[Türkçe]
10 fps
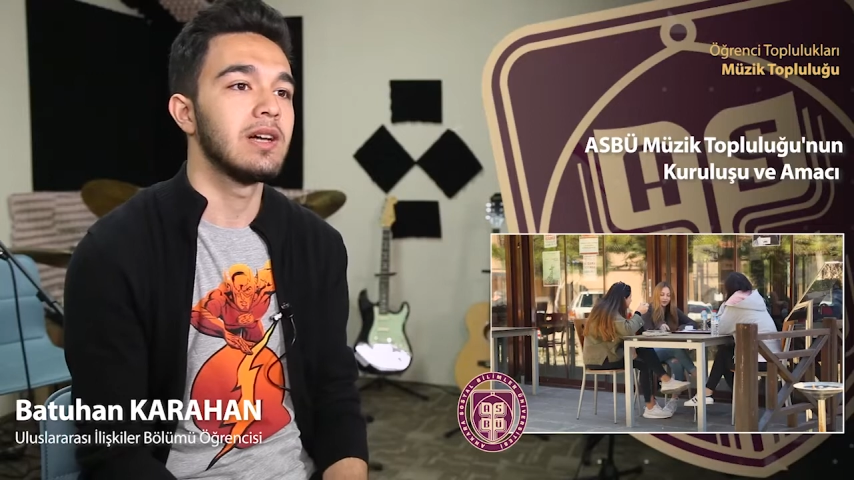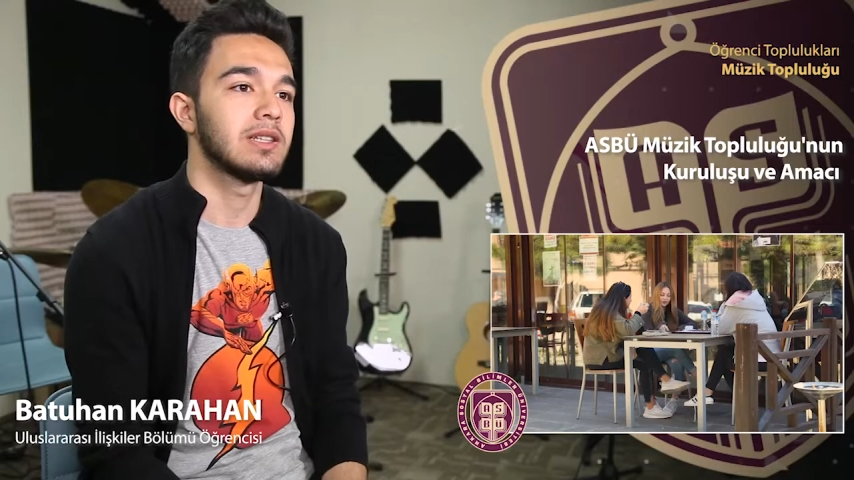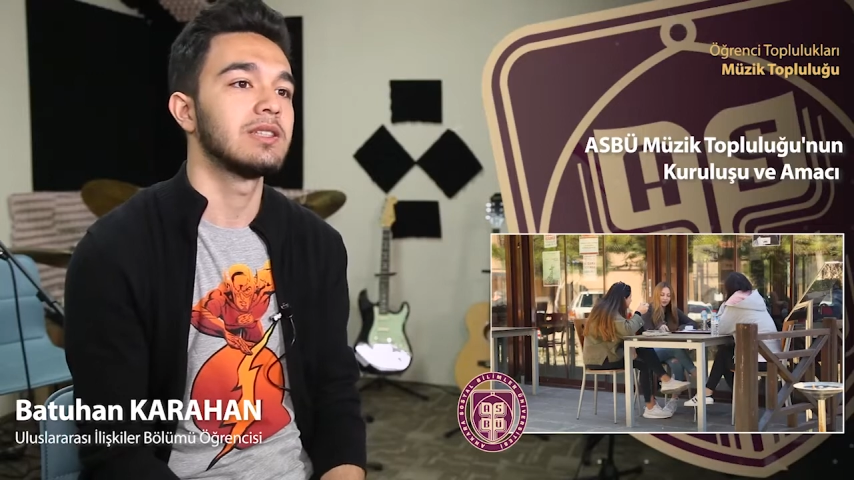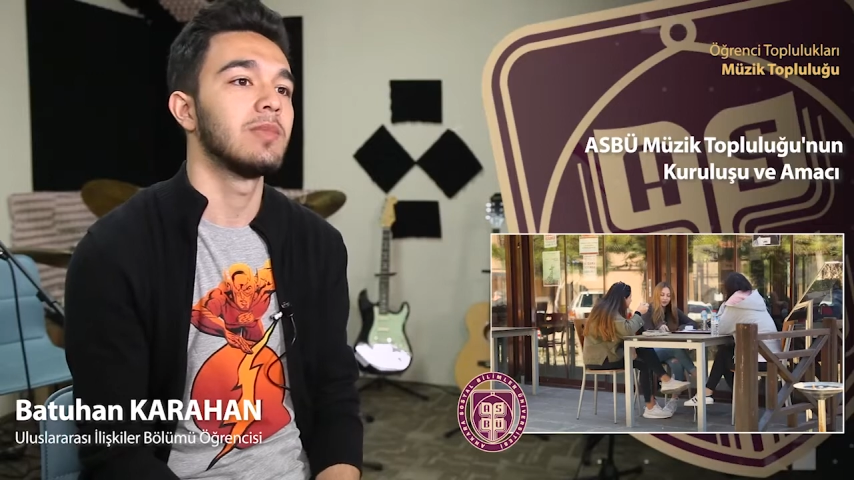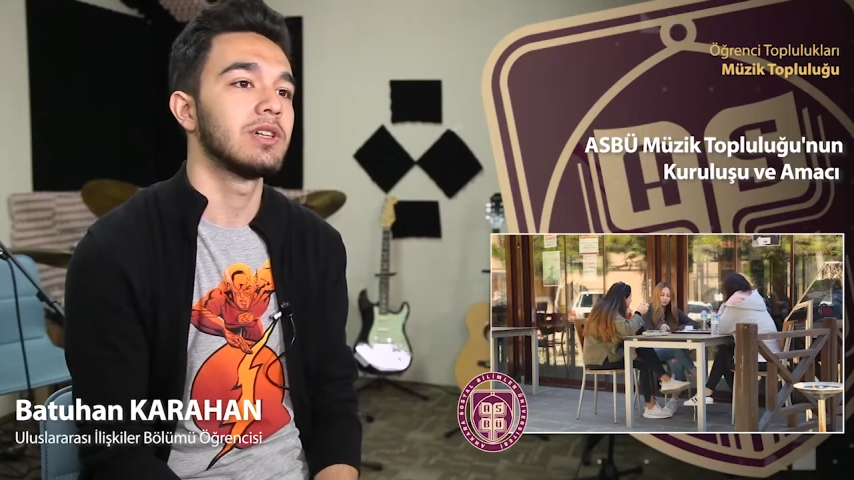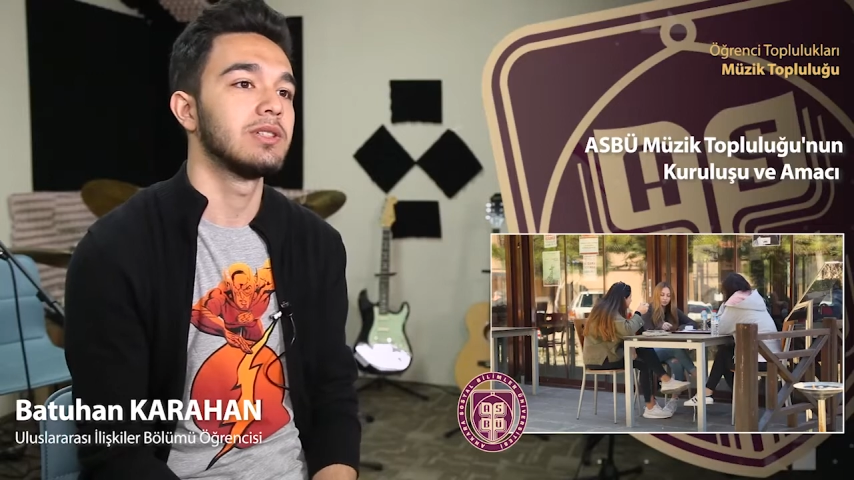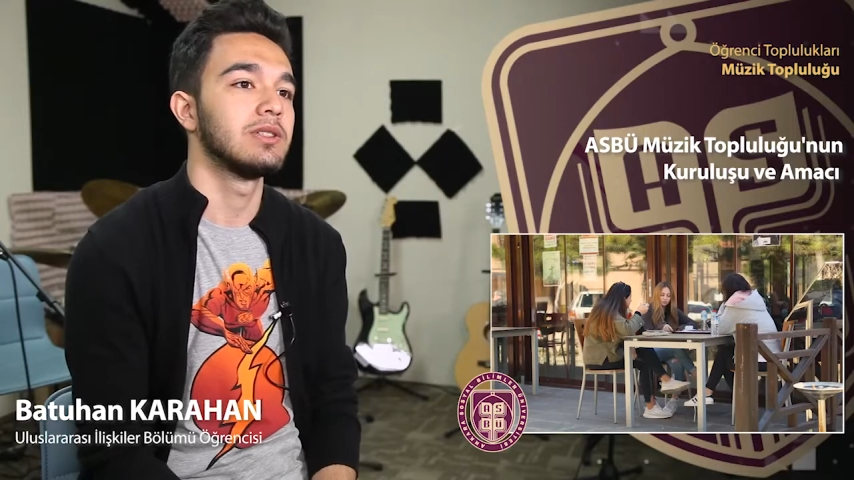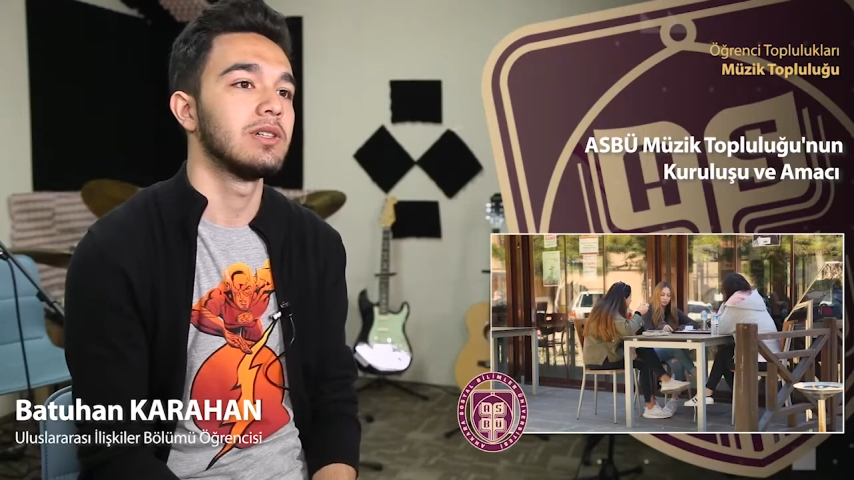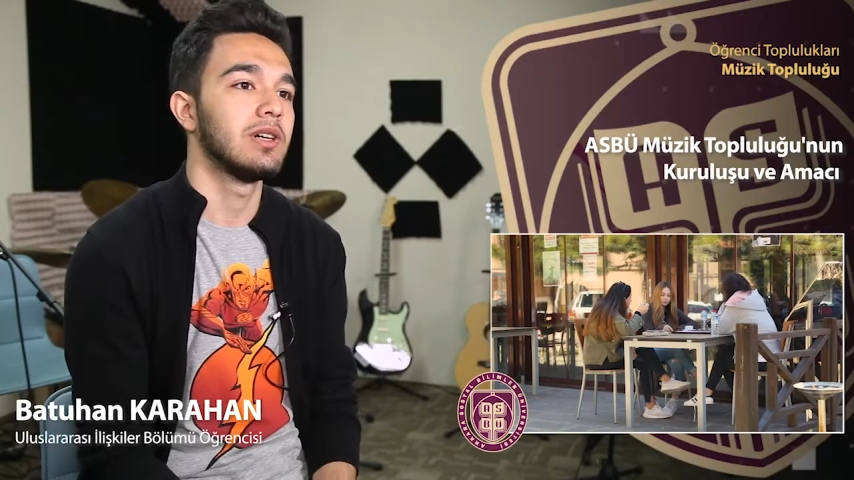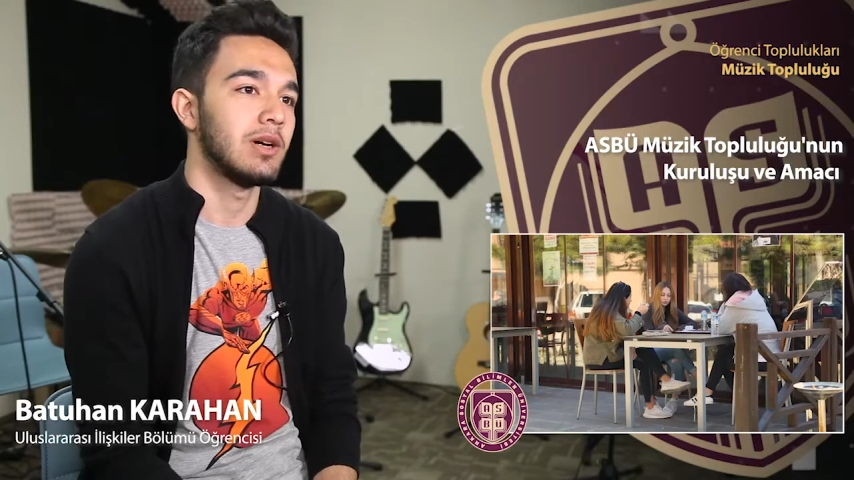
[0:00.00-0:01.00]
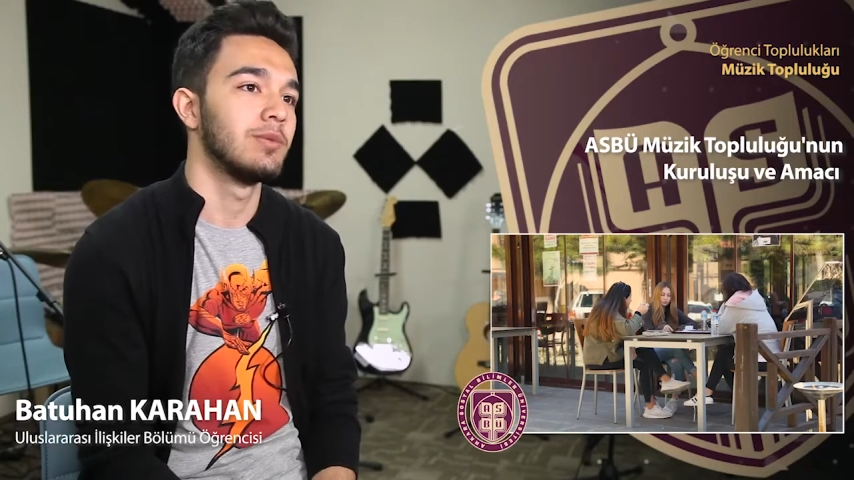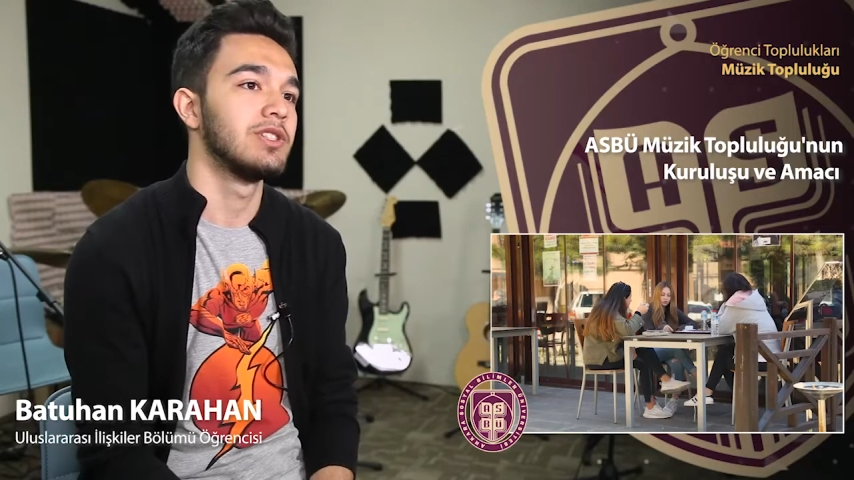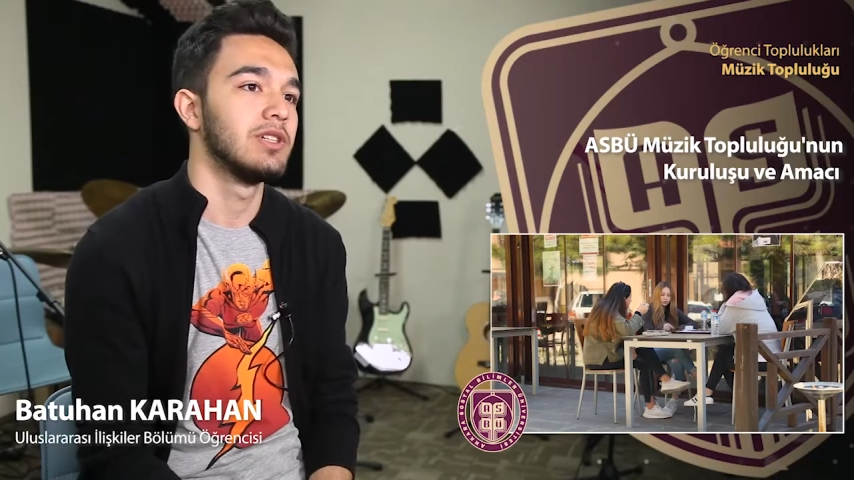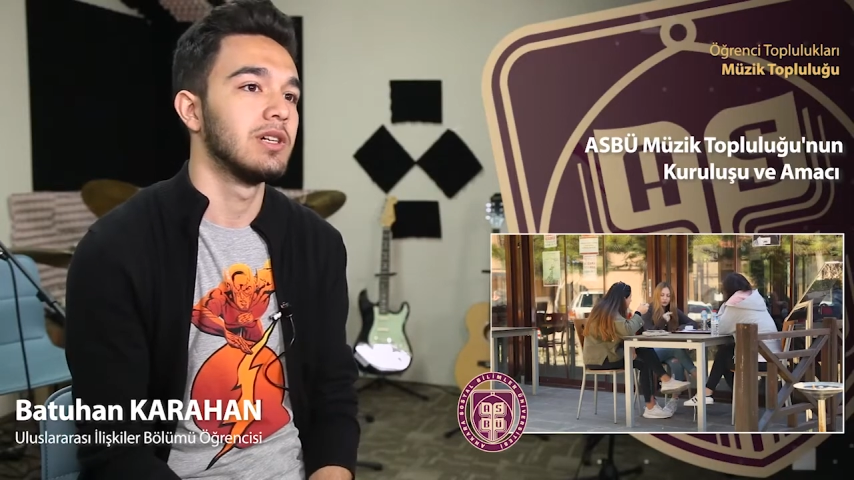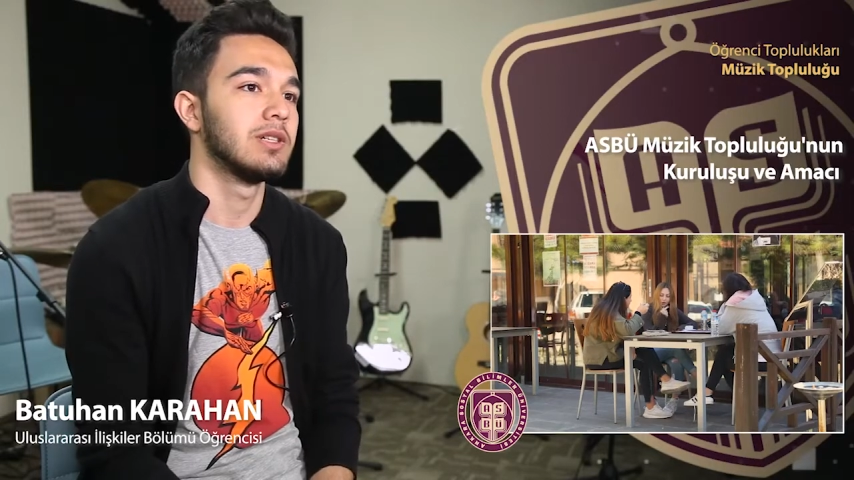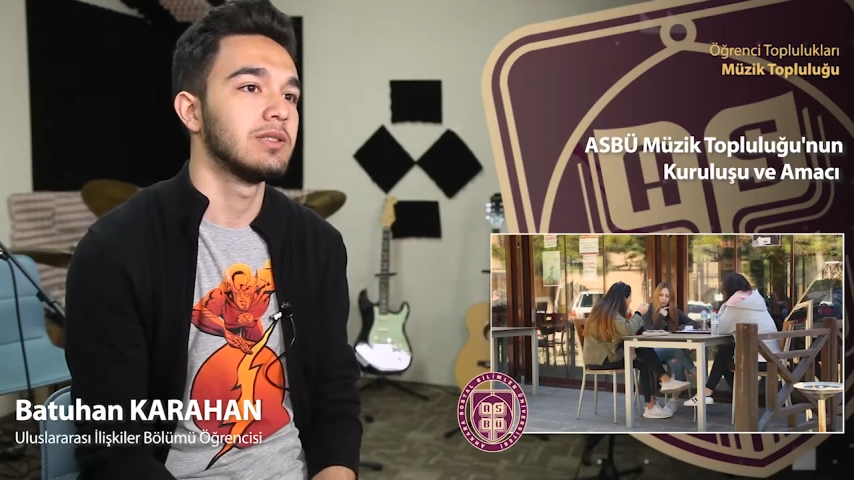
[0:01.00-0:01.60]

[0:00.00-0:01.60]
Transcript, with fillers: arttırmak amacıyla